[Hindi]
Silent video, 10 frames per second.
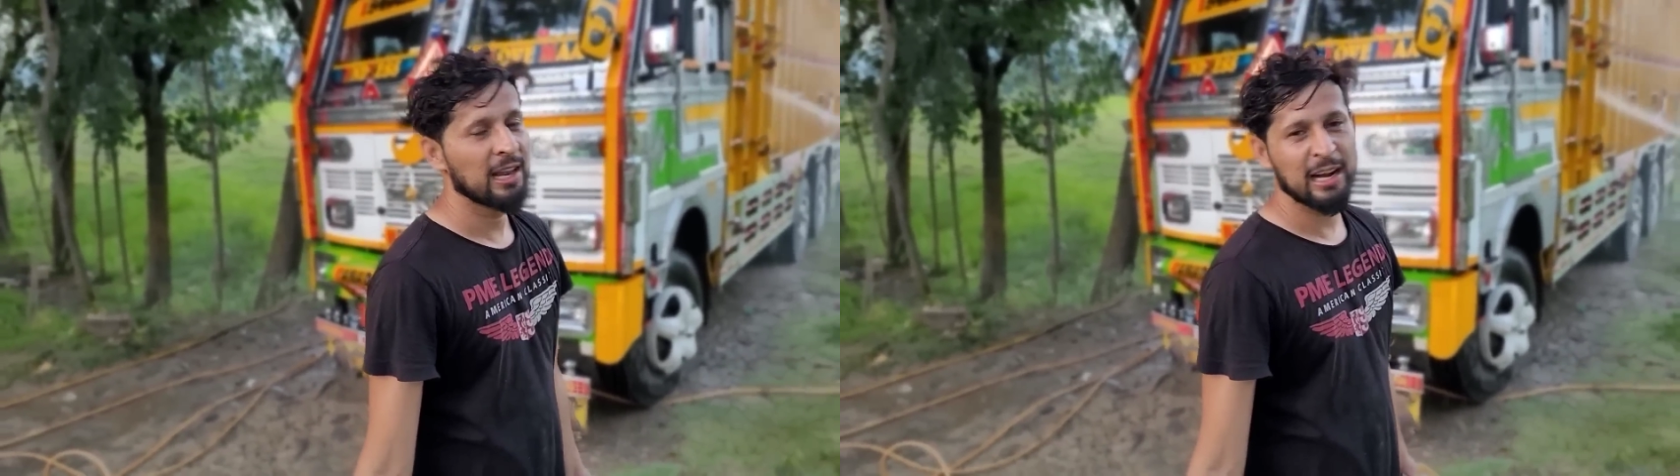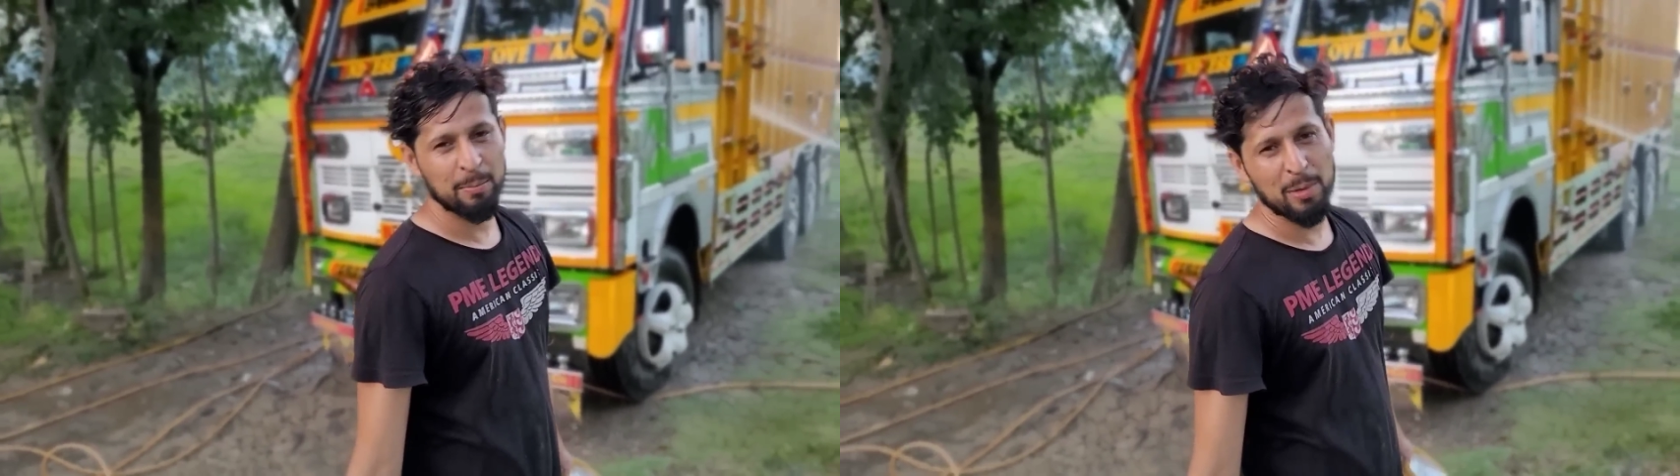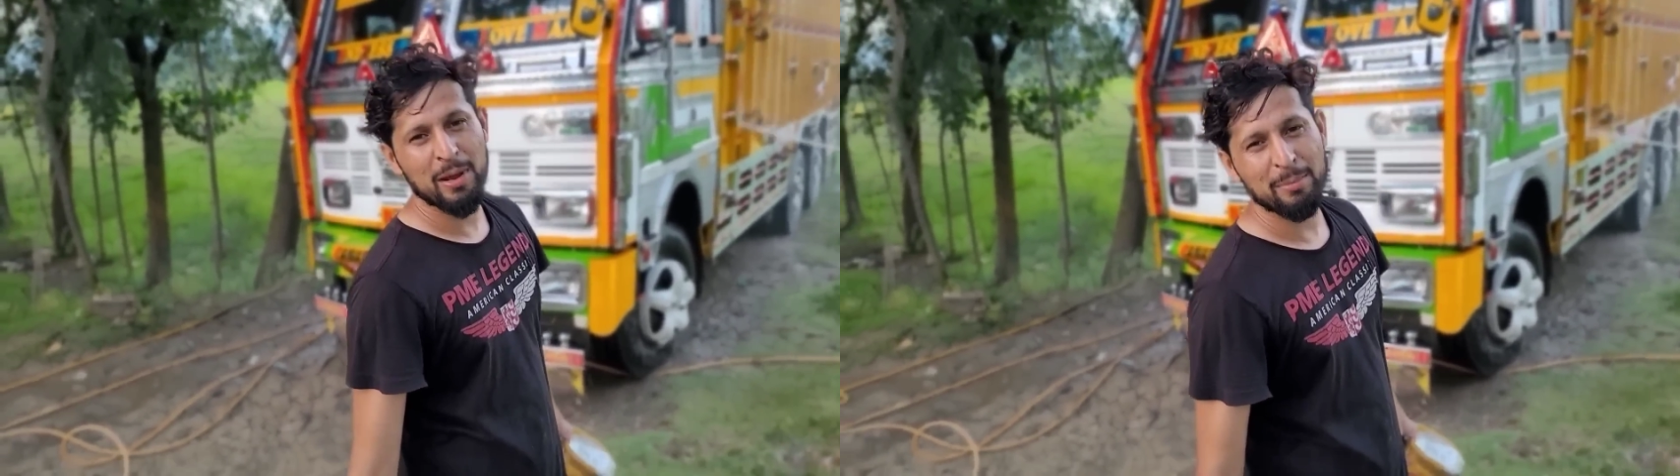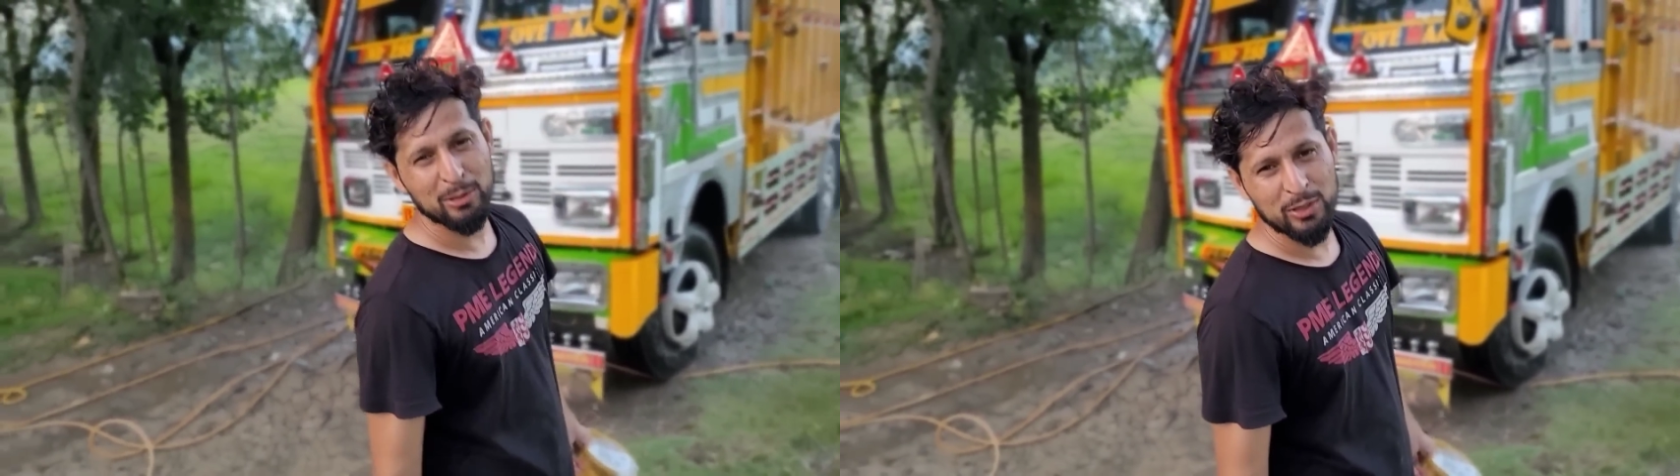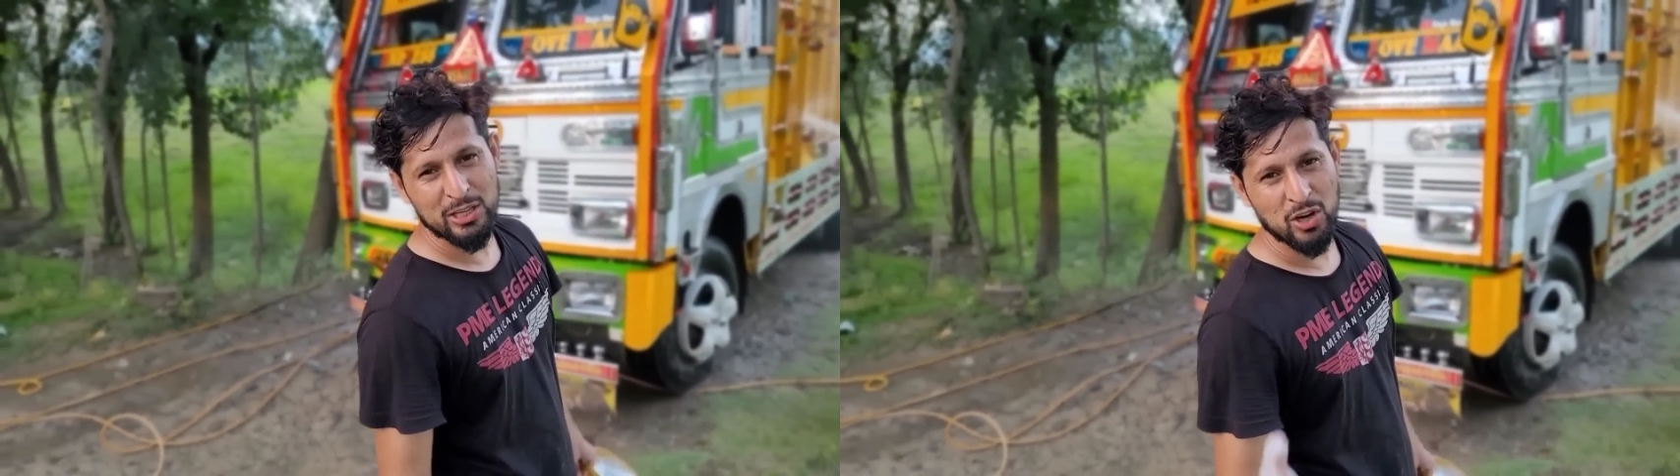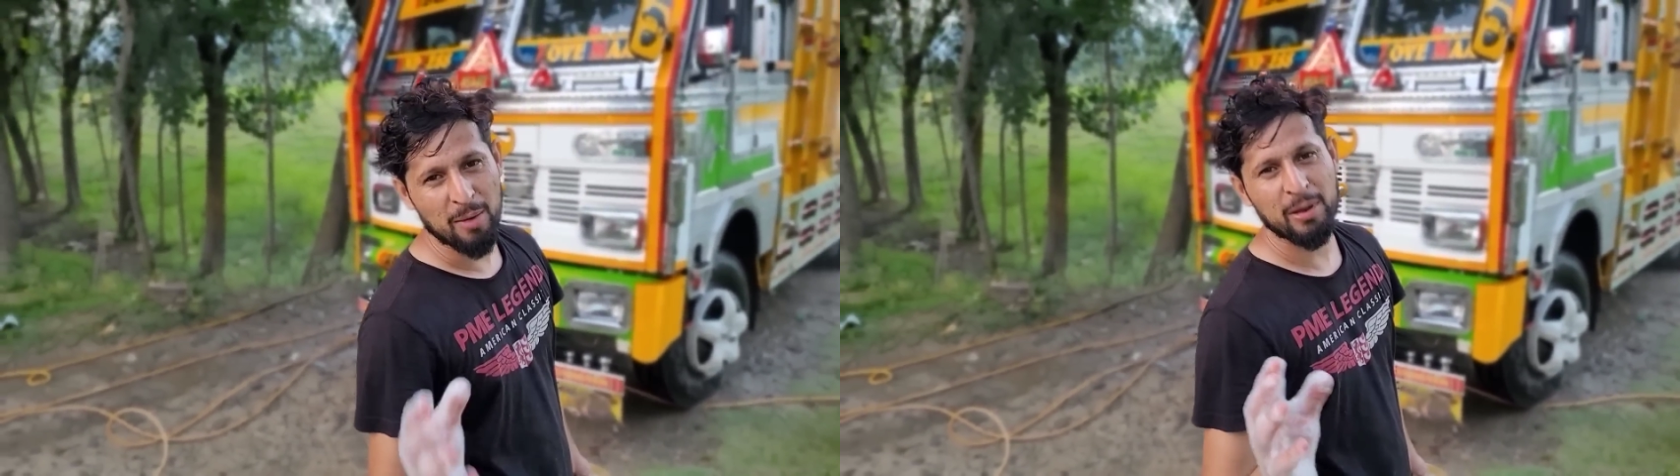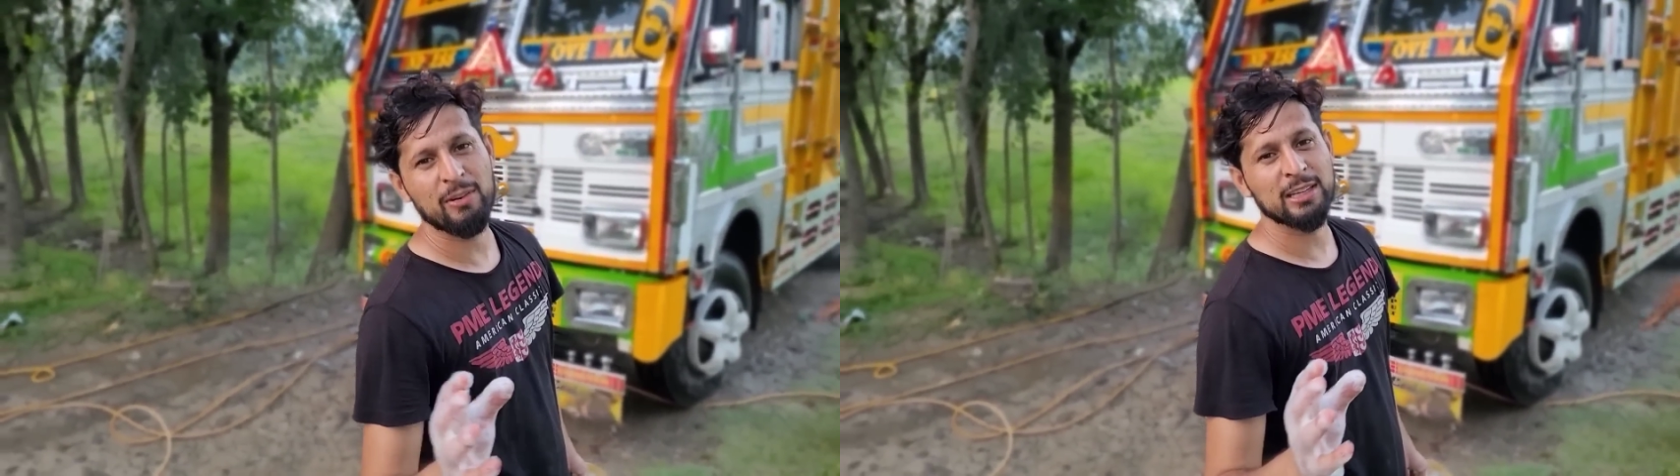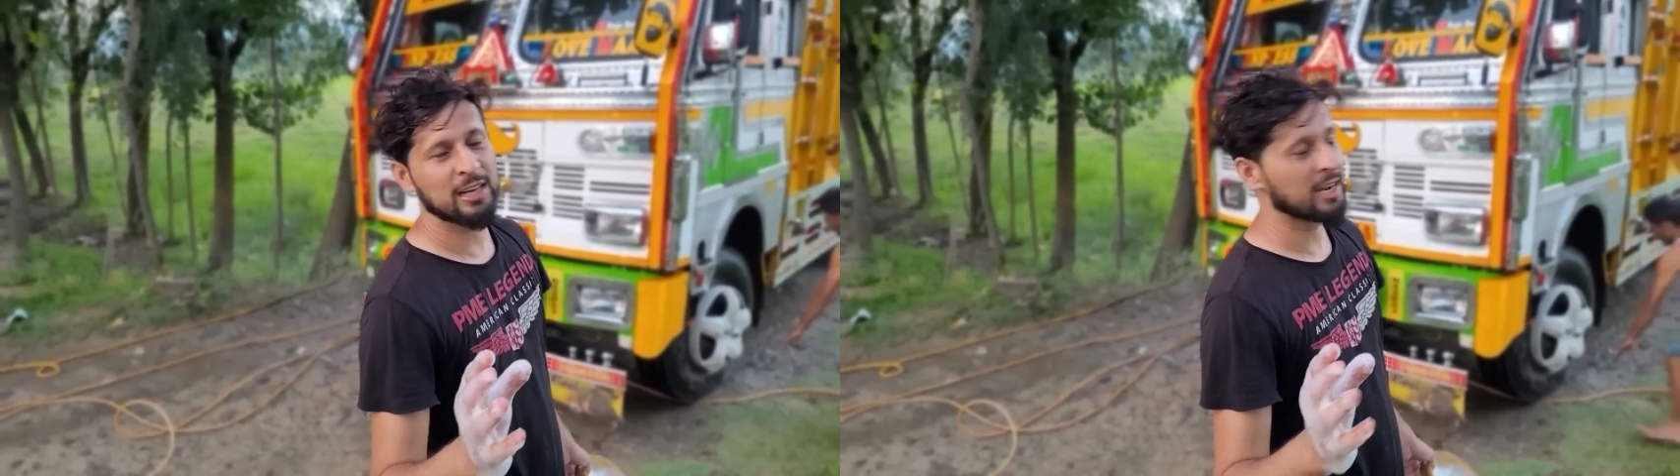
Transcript: लेकिन फिर भी हम सोचा शाम के वक्त